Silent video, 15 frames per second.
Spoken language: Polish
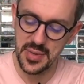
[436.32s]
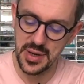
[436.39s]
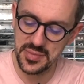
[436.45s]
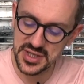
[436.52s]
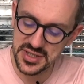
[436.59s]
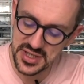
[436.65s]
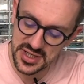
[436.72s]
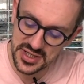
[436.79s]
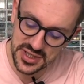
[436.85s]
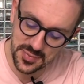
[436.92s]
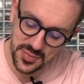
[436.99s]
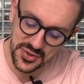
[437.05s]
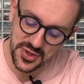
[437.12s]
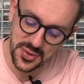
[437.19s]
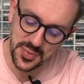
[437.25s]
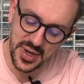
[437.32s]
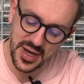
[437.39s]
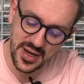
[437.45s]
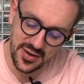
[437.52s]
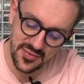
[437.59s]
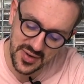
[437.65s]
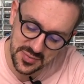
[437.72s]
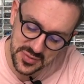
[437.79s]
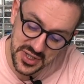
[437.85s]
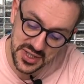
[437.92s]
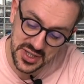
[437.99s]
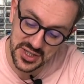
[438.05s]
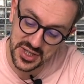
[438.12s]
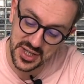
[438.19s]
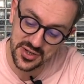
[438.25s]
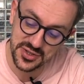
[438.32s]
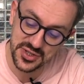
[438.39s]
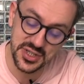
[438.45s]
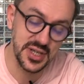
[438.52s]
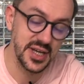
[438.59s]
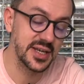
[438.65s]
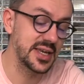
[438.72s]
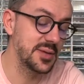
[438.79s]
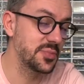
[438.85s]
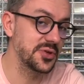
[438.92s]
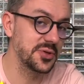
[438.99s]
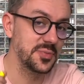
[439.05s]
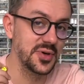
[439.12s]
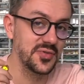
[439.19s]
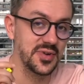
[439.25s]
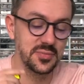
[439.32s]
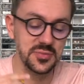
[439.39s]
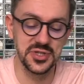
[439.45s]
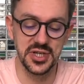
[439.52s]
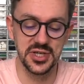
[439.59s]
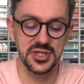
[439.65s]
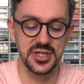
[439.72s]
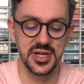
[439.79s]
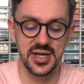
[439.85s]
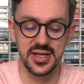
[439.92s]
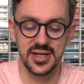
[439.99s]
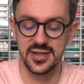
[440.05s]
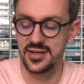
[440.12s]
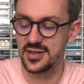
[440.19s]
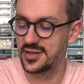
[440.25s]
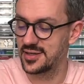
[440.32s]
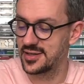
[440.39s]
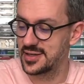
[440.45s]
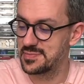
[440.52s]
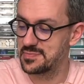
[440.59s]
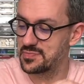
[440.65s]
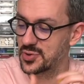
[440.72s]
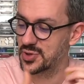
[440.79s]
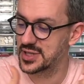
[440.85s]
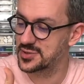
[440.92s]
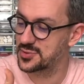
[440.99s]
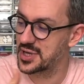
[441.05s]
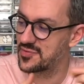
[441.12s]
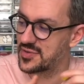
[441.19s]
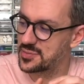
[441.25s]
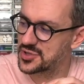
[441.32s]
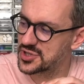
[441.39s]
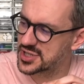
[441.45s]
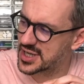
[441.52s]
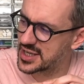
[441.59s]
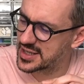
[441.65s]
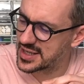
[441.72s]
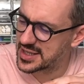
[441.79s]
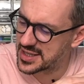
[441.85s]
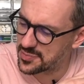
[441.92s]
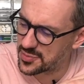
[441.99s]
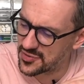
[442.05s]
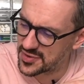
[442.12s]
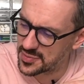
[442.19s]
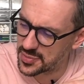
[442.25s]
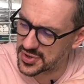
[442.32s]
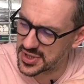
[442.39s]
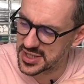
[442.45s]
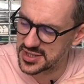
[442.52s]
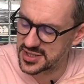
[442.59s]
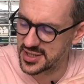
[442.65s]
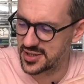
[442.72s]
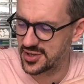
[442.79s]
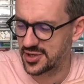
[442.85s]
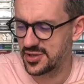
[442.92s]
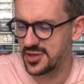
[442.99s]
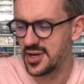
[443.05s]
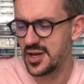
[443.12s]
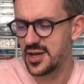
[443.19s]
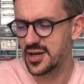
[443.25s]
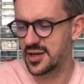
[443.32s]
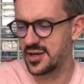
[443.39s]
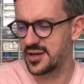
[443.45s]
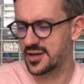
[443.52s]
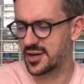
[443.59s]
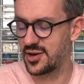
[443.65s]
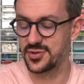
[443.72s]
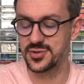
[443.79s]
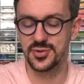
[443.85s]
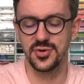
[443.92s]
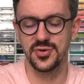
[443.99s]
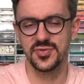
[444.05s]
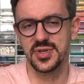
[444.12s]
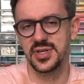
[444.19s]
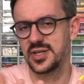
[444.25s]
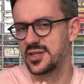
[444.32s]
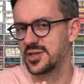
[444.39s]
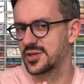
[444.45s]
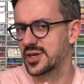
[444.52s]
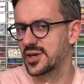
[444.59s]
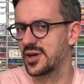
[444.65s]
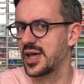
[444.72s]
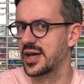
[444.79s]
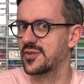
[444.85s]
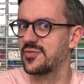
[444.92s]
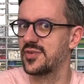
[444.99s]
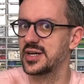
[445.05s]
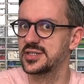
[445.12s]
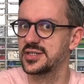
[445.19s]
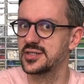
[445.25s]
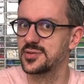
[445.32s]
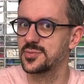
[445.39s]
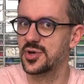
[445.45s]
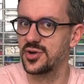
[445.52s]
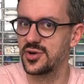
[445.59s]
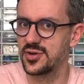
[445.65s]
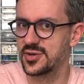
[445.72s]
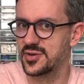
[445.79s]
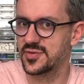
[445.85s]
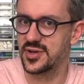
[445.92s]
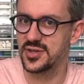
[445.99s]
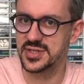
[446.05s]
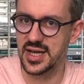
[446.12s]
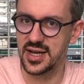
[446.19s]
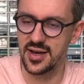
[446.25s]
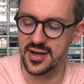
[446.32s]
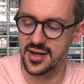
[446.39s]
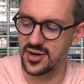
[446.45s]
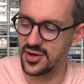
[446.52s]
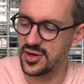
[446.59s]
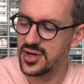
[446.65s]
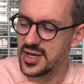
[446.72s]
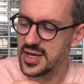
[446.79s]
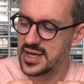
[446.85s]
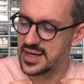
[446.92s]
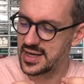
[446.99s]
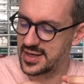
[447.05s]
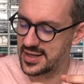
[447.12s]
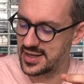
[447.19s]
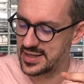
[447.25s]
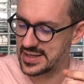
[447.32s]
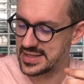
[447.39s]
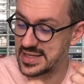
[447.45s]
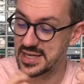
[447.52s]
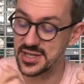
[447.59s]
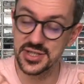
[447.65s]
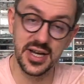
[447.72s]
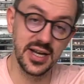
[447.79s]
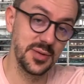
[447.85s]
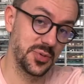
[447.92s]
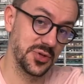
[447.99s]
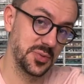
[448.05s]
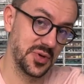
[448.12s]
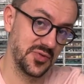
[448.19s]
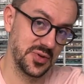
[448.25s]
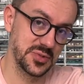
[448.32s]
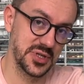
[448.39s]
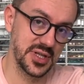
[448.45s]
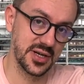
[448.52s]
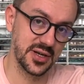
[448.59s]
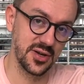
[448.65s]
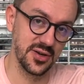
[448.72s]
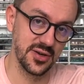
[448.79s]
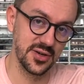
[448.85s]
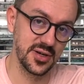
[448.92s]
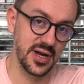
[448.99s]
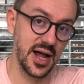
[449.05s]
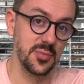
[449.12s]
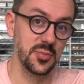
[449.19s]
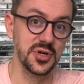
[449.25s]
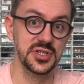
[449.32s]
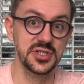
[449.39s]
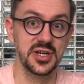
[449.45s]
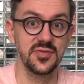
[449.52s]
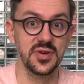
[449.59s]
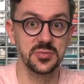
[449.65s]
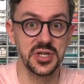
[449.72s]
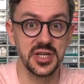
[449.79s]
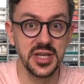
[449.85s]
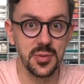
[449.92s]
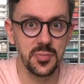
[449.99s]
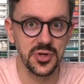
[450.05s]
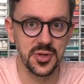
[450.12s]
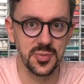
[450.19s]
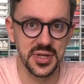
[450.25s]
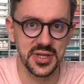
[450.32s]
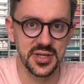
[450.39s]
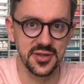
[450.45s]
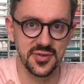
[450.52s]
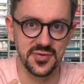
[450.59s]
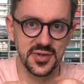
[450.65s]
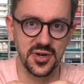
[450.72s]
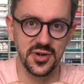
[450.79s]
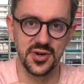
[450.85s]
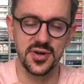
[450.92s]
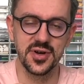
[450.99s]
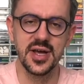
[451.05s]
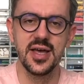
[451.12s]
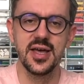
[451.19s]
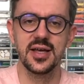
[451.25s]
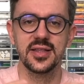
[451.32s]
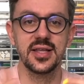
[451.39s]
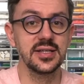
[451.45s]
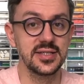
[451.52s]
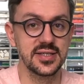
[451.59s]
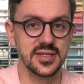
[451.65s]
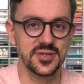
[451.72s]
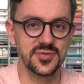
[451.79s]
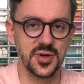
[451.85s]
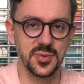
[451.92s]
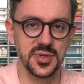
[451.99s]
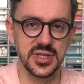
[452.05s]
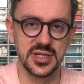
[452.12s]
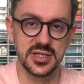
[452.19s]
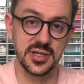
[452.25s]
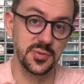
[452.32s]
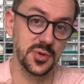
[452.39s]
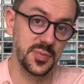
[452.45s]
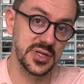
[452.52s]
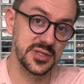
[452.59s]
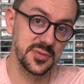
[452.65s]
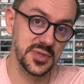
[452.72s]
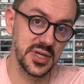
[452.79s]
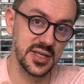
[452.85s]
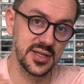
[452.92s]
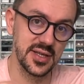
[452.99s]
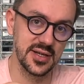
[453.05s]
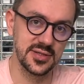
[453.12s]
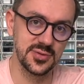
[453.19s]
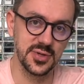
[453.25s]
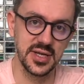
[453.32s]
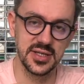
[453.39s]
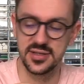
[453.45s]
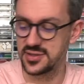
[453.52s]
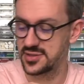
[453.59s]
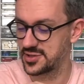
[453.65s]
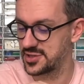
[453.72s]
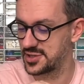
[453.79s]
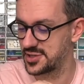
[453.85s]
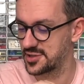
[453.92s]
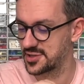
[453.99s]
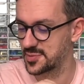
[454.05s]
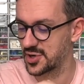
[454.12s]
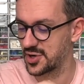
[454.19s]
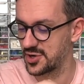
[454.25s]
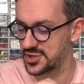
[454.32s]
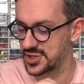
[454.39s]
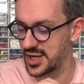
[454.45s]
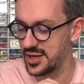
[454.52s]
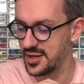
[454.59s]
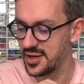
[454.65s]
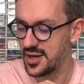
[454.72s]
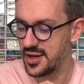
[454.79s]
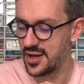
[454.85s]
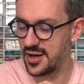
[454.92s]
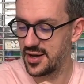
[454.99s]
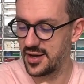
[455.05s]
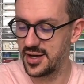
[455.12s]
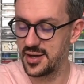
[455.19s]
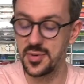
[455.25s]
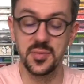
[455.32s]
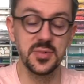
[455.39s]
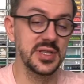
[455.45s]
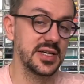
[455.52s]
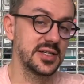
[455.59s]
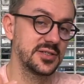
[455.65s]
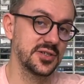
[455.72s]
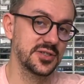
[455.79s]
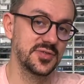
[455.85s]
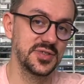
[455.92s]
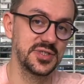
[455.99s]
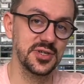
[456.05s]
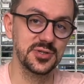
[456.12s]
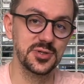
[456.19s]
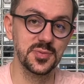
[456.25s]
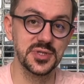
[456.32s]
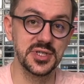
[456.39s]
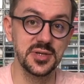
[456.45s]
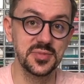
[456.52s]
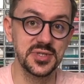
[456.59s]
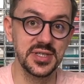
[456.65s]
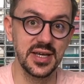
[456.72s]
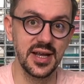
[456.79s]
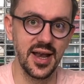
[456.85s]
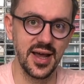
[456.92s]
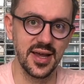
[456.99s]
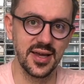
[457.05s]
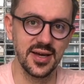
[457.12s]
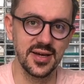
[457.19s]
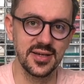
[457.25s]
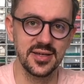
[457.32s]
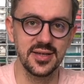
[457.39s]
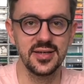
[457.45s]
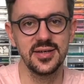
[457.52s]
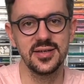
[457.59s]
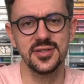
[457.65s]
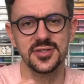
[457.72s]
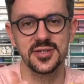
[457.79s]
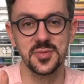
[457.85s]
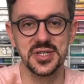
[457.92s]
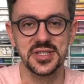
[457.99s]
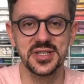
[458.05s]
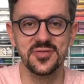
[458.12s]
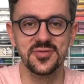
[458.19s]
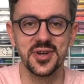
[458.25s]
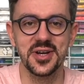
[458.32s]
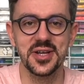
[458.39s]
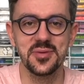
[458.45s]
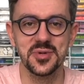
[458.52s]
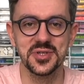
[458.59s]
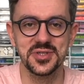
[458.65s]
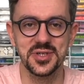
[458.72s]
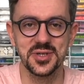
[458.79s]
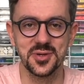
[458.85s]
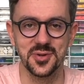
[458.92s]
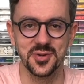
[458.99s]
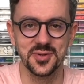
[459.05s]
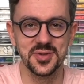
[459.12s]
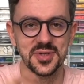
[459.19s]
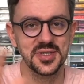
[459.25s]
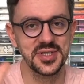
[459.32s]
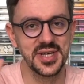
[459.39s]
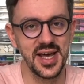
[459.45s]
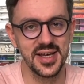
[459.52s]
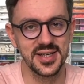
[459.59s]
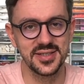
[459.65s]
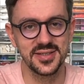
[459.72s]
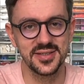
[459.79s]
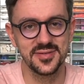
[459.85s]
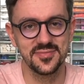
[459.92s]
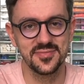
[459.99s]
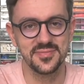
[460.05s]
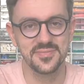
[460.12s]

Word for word: Mam nadzieję, że podoba Wam się też ten odcinek i podoba Wam się, że e, pokazuję Wam troszeczkę nietypowe podejście do e, klocków i do tego, jak ważne są kolory w klockach Lego. E, jeżeli podoba Wam się ten kolor, albo jeżeli Wam się nie podoba ten nowy kolor, dajcie znać w komentarzach, bo bardzo mnie interesuje, co sądzicie o tym kolorze. Pamiętajcie oczywiście o subskrypcji i lajkach i do zobaczenia w kolejnym odcinku. Cześć!